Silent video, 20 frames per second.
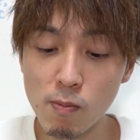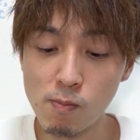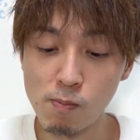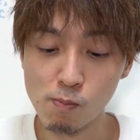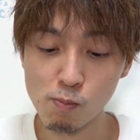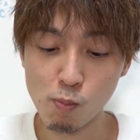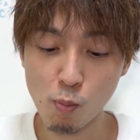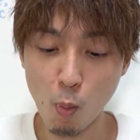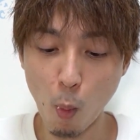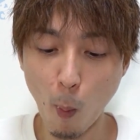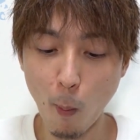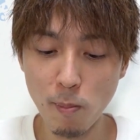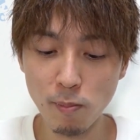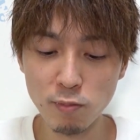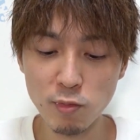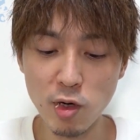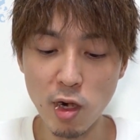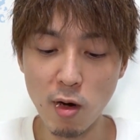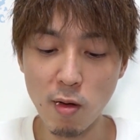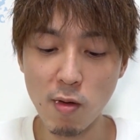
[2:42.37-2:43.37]
うん。
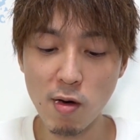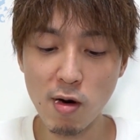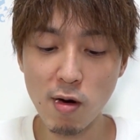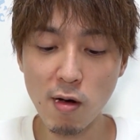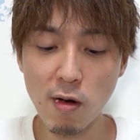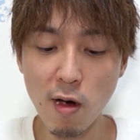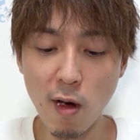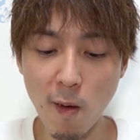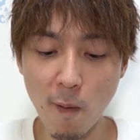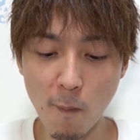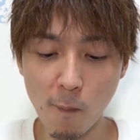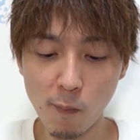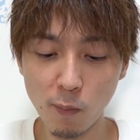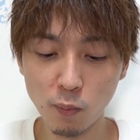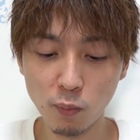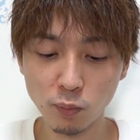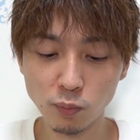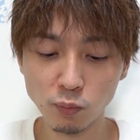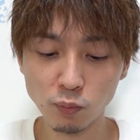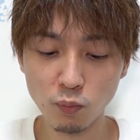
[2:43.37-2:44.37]
柔ら
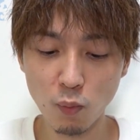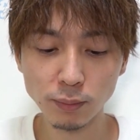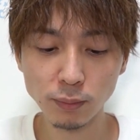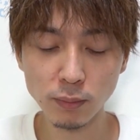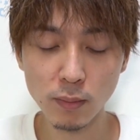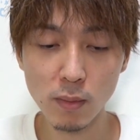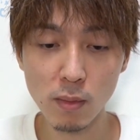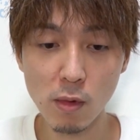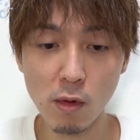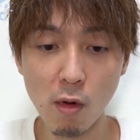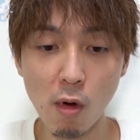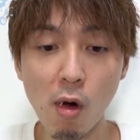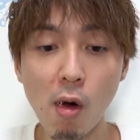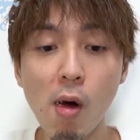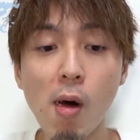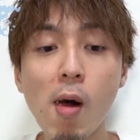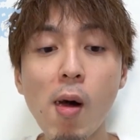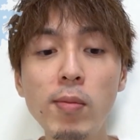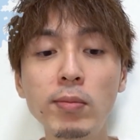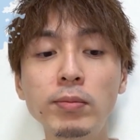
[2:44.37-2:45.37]
か。
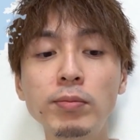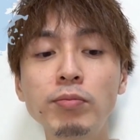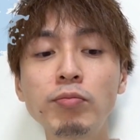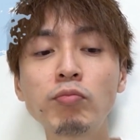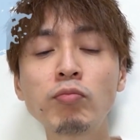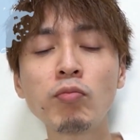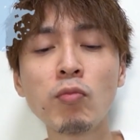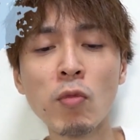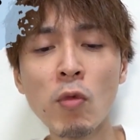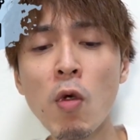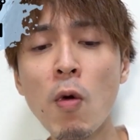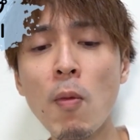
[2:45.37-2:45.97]
ああ。